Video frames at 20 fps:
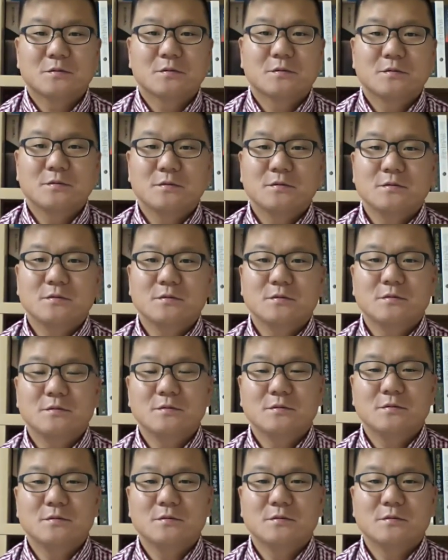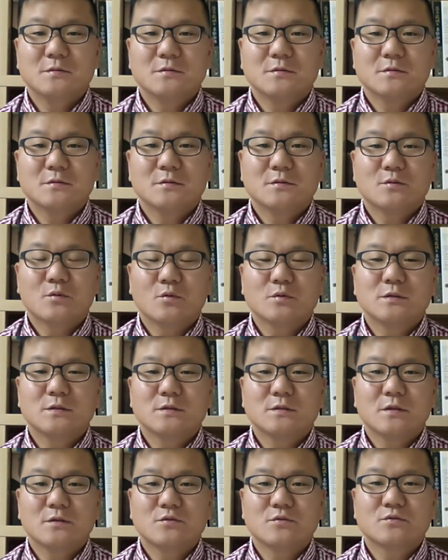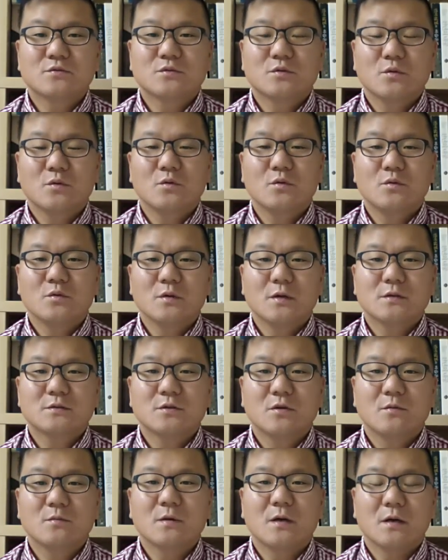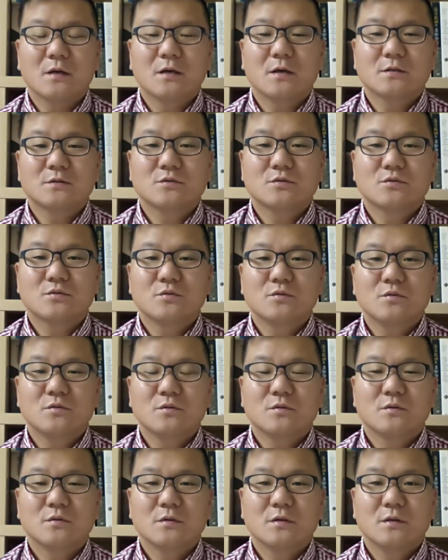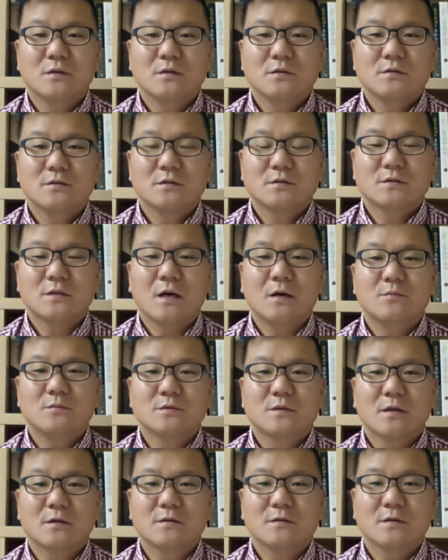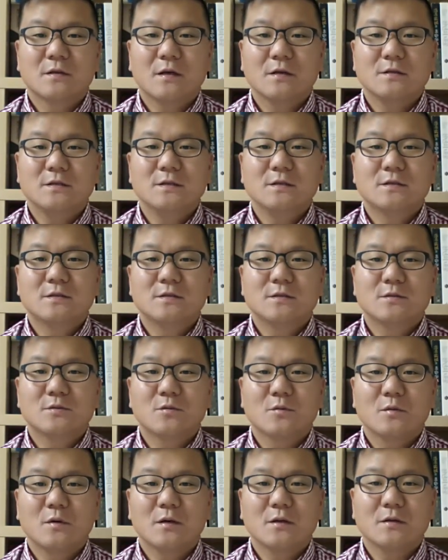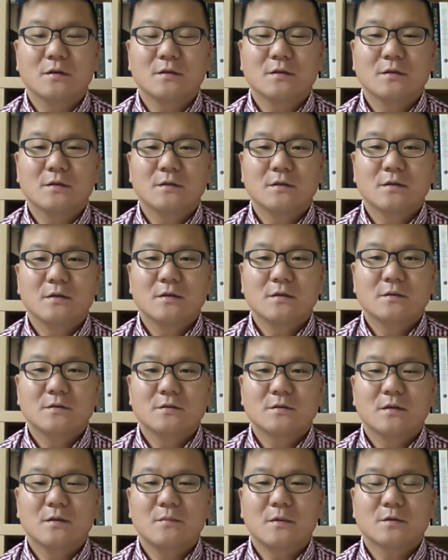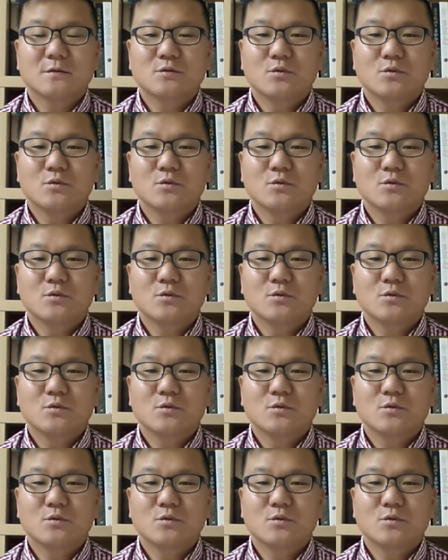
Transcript: 그 독신자 숙소에 처음 가가지고 잠을 잤는데 한 이틀 동안 이렇게 막